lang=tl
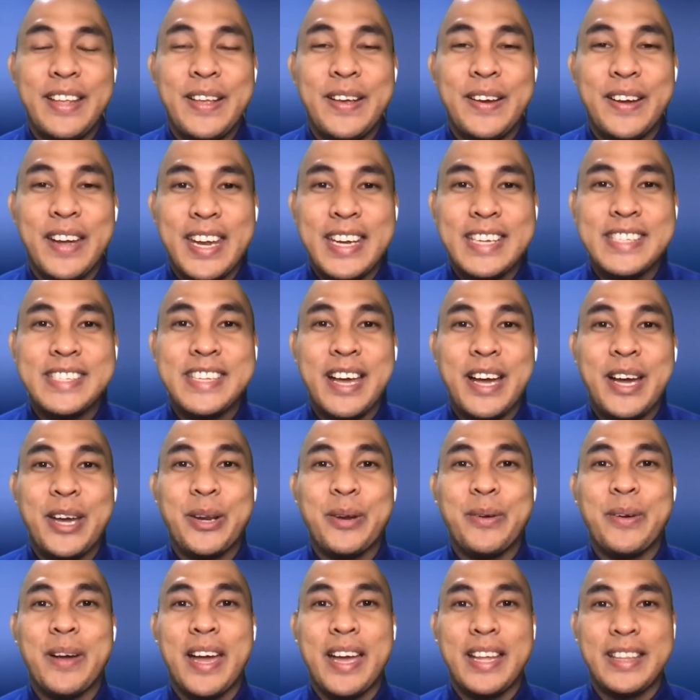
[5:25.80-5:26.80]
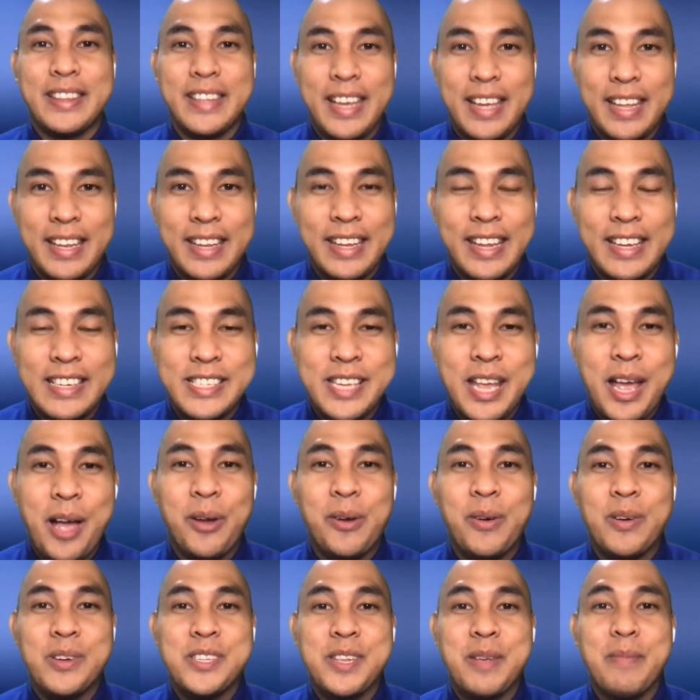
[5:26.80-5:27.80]
Okay, ah, sa Karuhatan. Isa
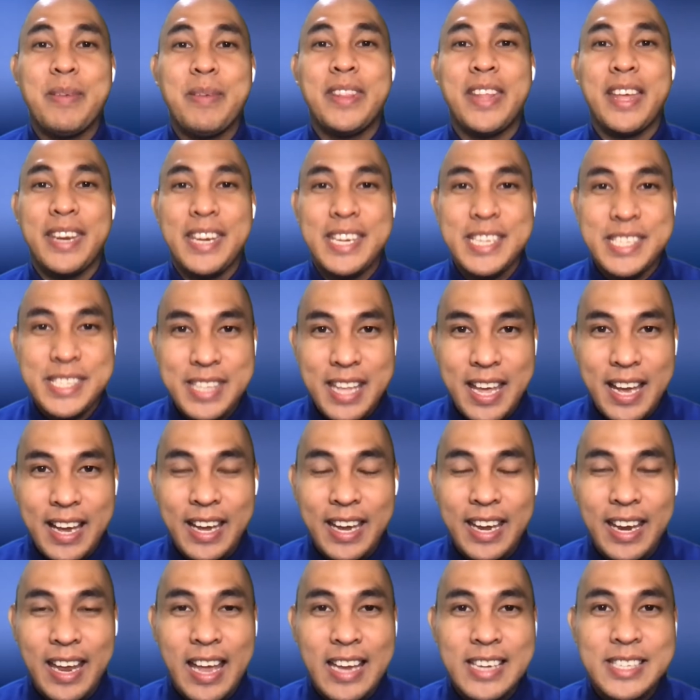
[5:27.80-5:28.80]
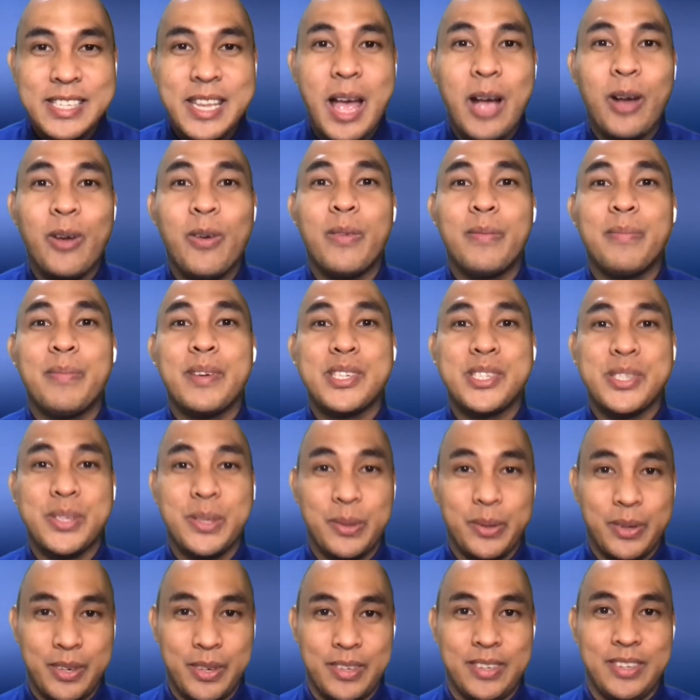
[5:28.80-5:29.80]
akong seminarista, kaya isa akong
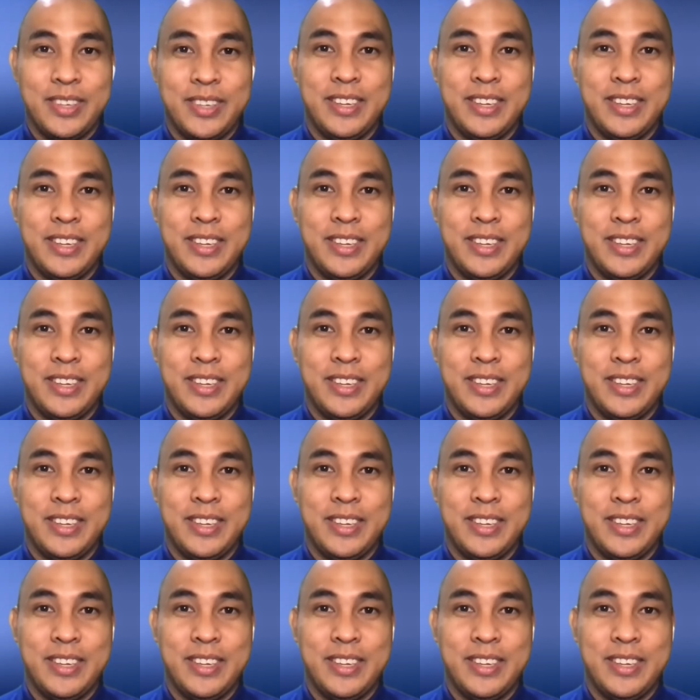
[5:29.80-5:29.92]
pastor.